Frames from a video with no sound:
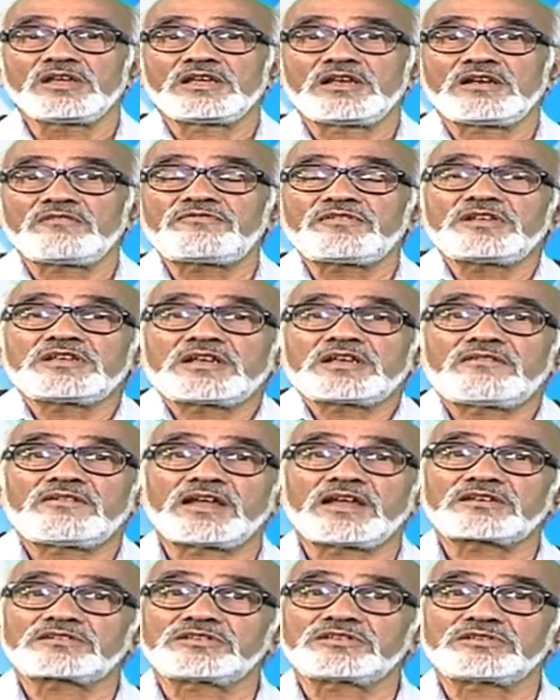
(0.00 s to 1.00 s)
ఇన్ఫ్లుయెంజా
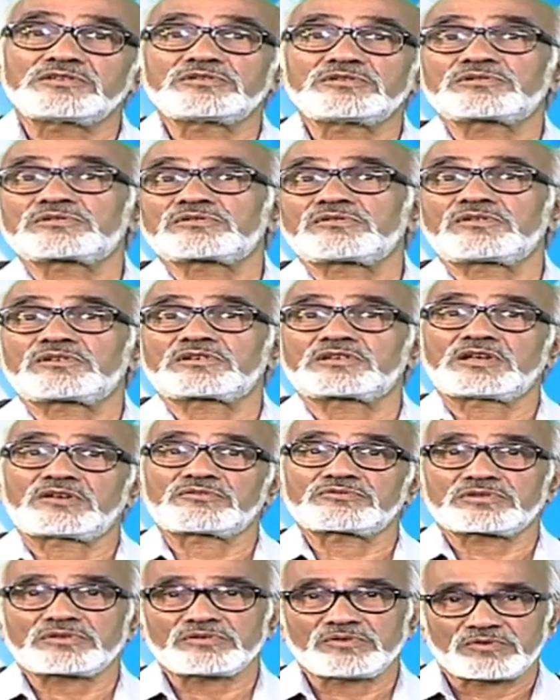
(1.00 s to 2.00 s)
వ్యాక్సిన్ తీసుకోవాల్సిన
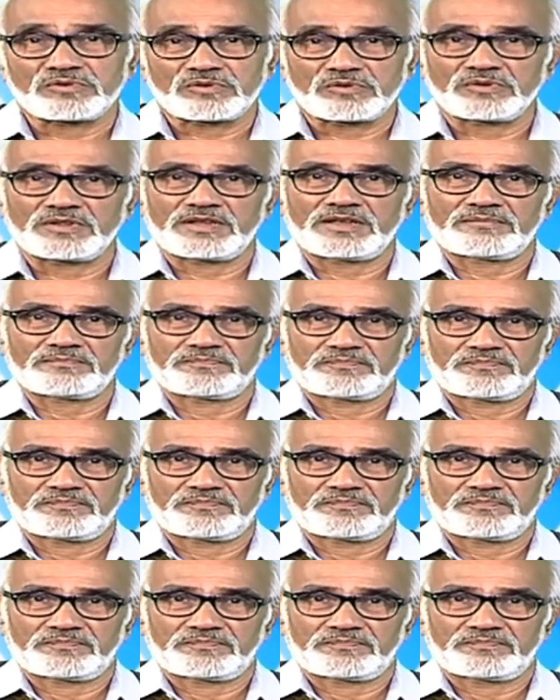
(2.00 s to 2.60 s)
అవసరం ఉంటుంది